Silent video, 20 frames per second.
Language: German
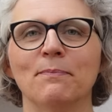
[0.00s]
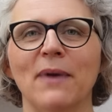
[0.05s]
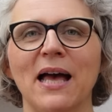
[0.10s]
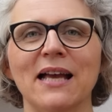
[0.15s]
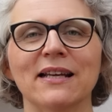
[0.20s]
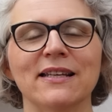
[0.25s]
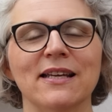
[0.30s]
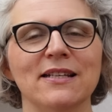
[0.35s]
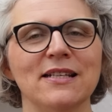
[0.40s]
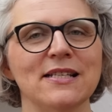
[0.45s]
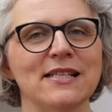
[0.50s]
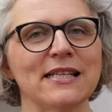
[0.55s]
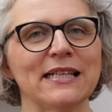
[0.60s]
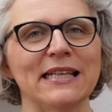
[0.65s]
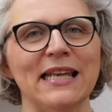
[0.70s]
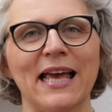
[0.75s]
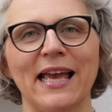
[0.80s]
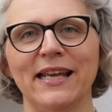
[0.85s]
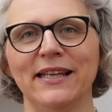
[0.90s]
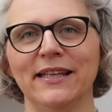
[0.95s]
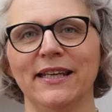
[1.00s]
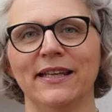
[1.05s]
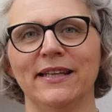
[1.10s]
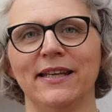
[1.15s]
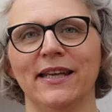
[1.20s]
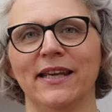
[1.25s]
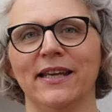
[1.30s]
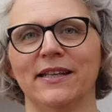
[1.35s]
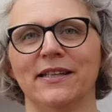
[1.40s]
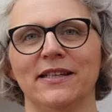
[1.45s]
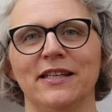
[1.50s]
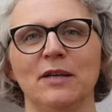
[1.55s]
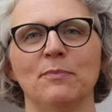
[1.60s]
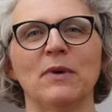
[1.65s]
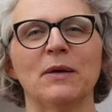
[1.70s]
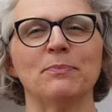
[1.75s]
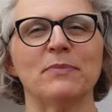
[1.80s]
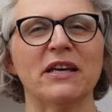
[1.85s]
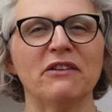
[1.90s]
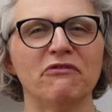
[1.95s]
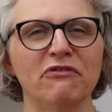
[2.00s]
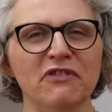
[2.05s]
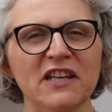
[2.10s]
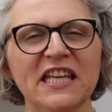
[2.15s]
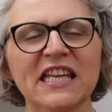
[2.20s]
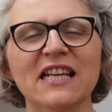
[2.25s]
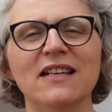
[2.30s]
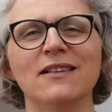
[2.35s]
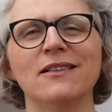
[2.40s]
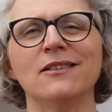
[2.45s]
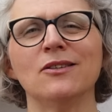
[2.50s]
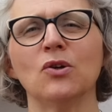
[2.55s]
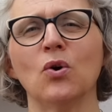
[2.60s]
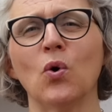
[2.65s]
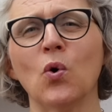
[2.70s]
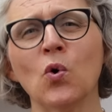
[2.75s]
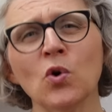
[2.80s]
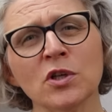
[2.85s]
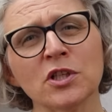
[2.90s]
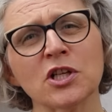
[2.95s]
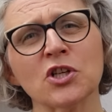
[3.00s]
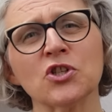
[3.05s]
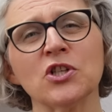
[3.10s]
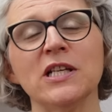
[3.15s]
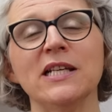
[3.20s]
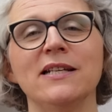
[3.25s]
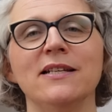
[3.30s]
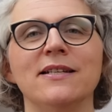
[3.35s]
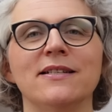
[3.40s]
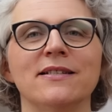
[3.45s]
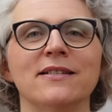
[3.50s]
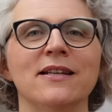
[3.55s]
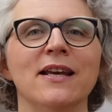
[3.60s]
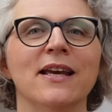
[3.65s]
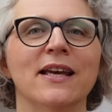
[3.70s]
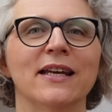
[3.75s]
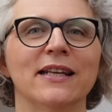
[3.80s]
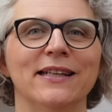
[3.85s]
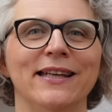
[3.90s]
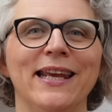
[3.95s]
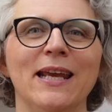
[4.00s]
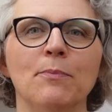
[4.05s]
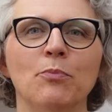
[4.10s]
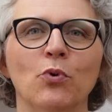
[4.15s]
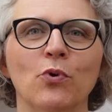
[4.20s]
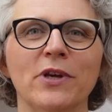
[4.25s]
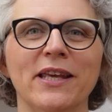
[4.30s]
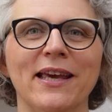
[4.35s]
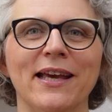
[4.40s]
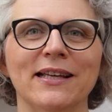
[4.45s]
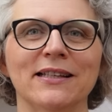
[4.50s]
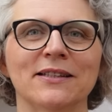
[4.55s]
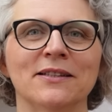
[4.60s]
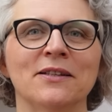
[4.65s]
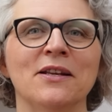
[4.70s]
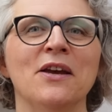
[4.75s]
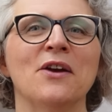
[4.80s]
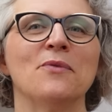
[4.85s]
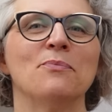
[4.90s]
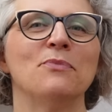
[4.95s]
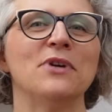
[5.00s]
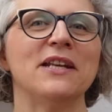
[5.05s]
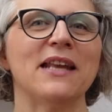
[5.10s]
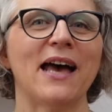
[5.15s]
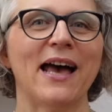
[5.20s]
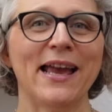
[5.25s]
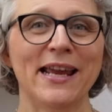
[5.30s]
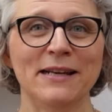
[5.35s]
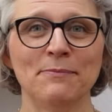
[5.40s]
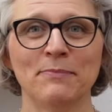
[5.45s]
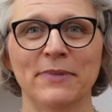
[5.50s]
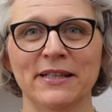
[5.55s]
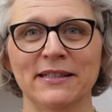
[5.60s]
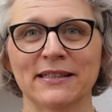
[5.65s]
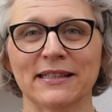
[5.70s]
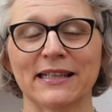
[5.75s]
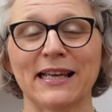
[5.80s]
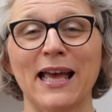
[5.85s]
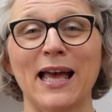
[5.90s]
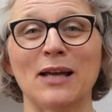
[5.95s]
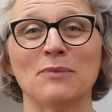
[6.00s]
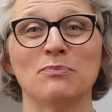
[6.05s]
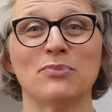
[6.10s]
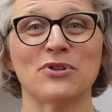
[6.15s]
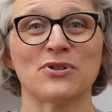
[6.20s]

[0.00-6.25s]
mag ja diese kleinen Ideen, die man bei vielen unterschiedlichen Nähprojekten mit einbinden kann